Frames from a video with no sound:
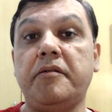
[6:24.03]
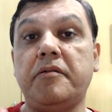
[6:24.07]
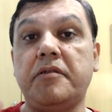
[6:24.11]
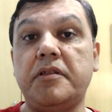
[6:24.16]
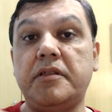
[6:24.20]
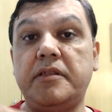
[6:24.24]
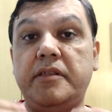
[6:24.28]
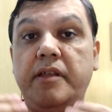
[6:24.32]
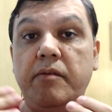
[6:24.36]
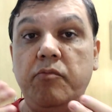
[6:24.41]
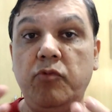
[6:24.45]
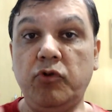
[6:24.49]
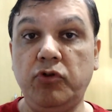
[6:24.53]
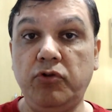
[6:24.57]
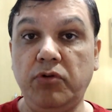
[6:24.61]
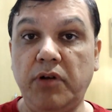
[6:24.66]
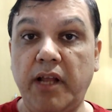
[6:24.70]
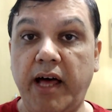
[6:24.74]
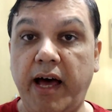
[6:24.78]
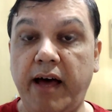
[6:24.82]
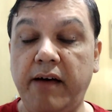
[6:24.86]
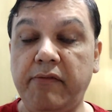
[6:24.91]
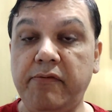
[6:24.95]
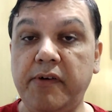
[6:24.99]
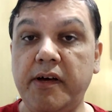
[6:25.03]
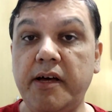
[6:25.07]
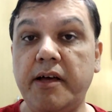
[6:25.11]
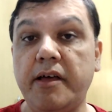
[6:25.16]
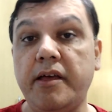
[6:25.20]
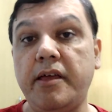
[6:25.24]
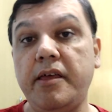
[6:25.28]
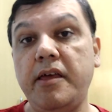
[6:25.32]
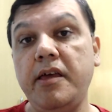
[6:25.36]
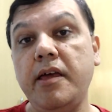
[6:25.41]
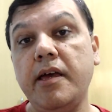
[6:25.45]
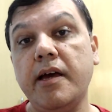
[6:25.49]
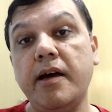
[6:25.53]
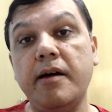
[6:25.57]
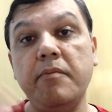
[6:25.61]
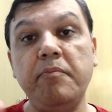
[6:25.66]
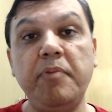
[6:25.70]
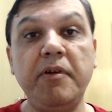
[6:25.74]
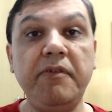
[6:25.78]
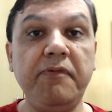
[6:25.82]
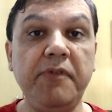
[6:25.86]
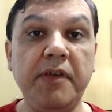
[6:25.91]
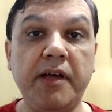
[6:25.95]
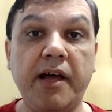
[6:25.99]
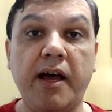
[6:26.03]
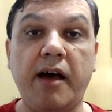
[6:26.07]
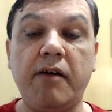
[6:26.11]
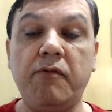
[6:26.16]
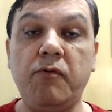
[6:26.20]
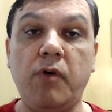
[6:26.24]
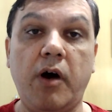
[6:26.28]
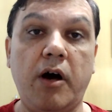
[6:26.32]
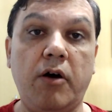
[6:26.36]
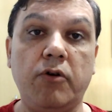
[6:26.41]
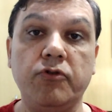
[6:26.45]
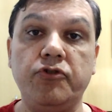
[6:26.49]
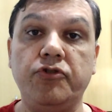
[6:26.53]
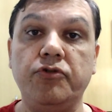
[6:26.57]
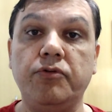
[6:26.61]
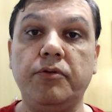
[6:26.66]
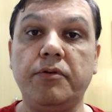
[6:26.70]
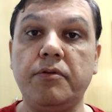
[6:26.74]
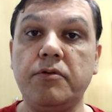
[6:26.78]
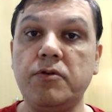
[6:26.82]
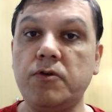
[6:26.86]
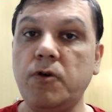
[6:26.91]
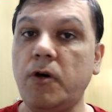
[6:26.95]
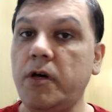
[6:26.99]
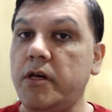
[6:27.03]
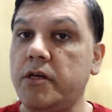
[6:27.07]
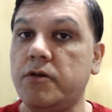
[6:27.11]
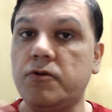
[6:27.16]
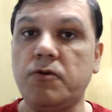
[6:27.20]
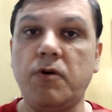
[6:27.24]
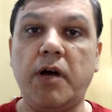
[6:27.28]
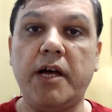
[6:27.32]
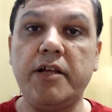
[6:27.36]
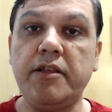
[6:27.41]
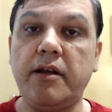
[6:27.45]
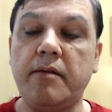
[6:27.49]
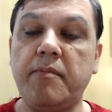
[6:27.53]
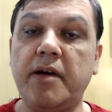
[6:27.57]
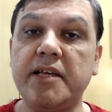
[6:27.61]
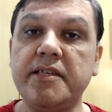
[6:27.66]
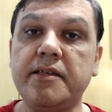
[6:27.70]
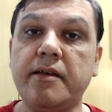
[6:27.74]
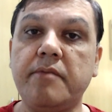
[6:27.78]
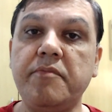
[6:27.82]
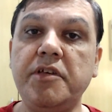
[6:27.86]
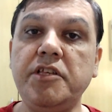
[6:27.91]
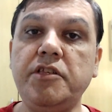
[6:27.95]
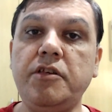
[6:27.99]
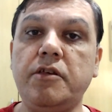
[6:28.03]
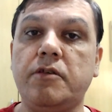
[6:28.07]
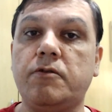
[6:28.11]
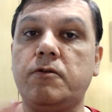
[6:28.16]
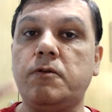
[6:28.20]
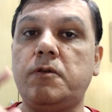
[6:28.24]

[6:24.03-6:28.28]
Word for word: demodulava e amplificava o áudio. Só isso. O rádio era basicamente isso.